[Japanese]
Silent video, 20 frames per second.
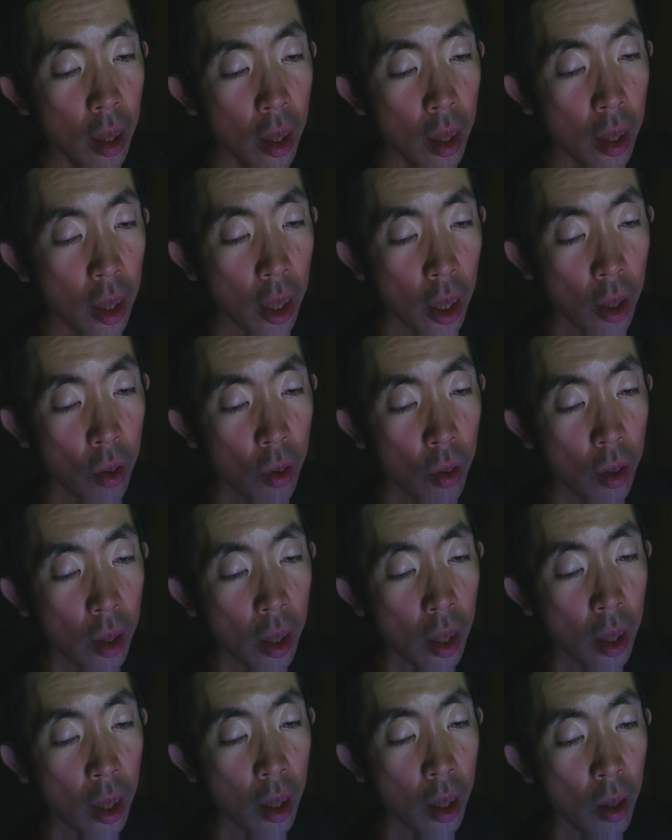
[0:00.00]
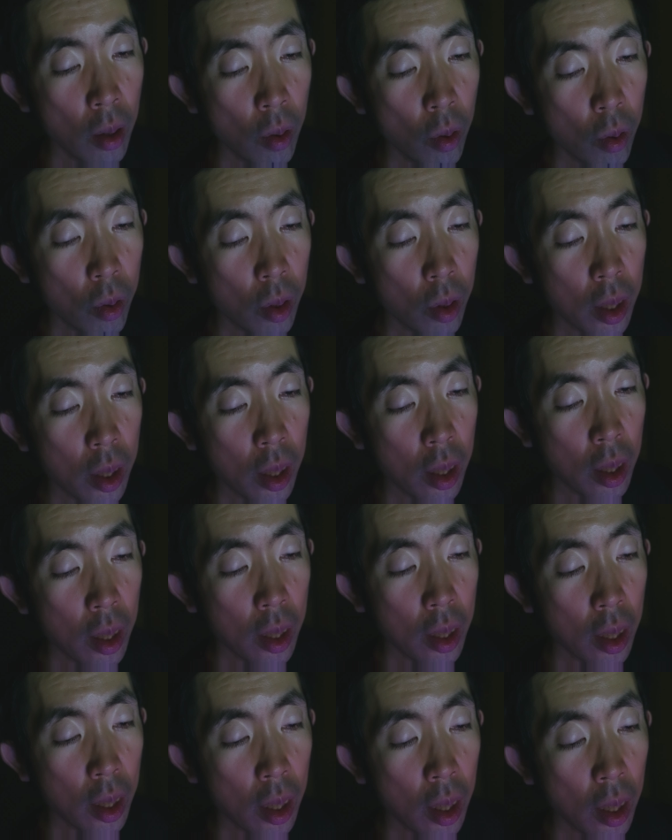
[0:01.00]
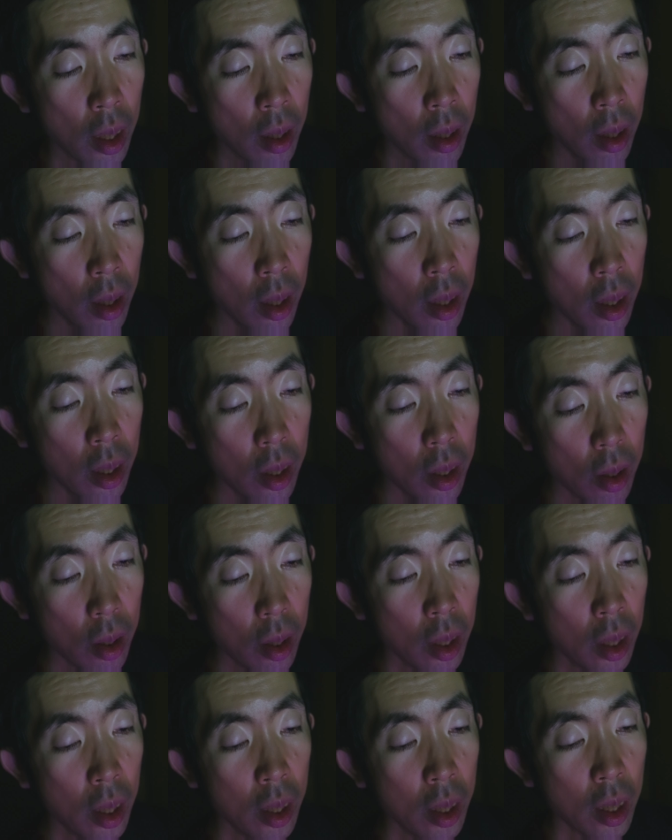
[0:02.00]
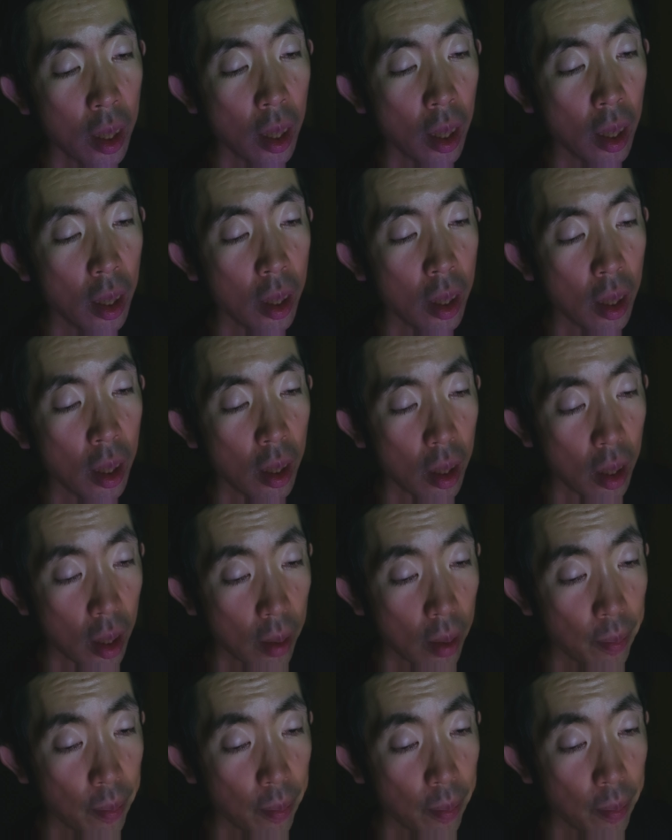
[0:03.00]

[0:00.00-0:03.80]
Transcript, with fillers: ていうんでお送りしたんですが、すぐに付き返されてきた。